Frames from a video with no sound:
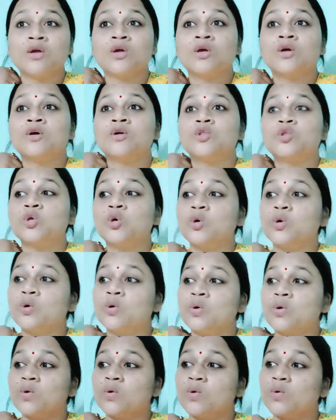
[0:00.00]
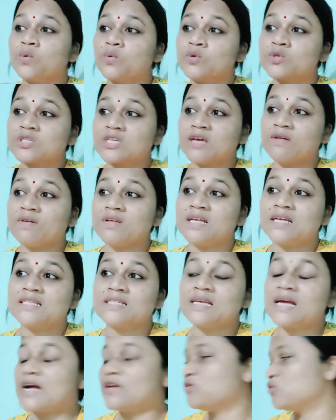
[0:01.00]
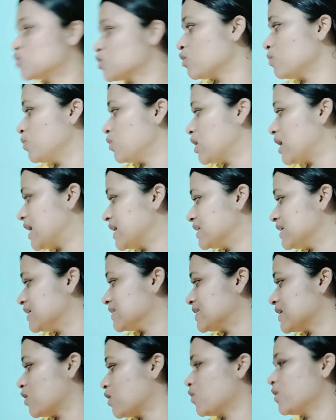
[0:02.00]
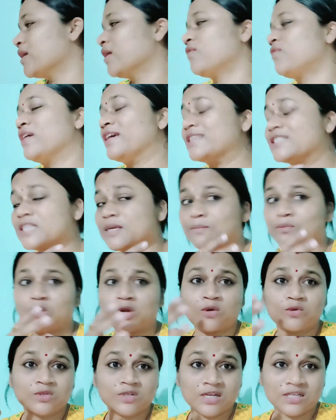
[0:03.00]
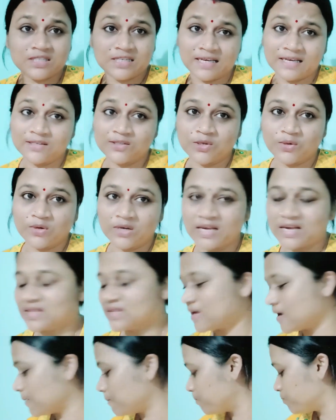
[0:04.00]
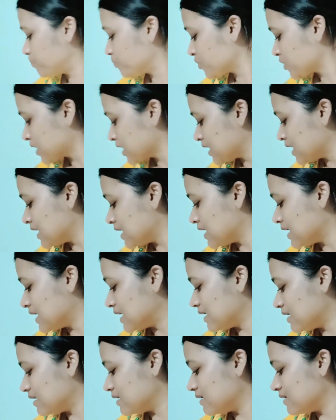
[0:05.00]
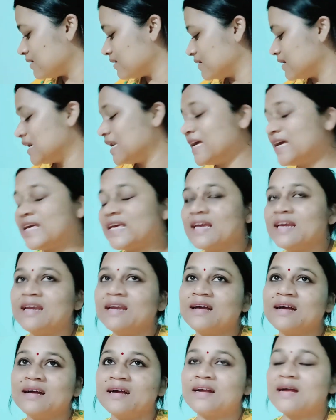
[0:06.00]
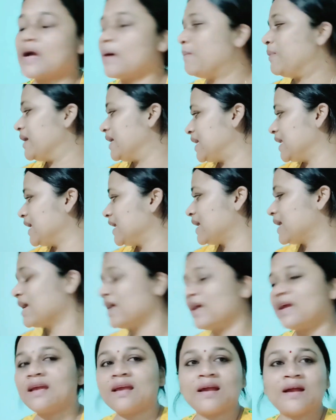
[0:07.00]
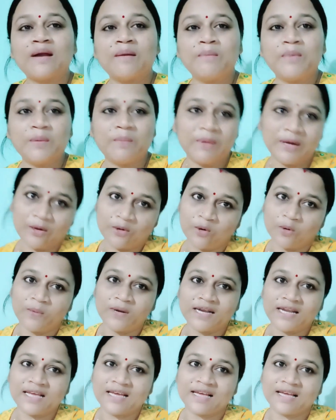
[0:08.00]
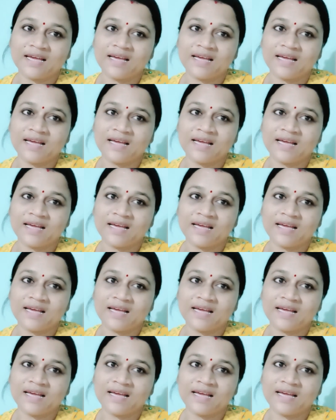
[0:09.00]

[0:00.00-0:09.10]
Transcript: तो उसकी वजह से आज उसको बुखार जैसा हो गया फेस ही पूरा उसका चेंज हो गया था आ, लेकिन अभी ठीक है अभी बिल्कुल भी ठीक है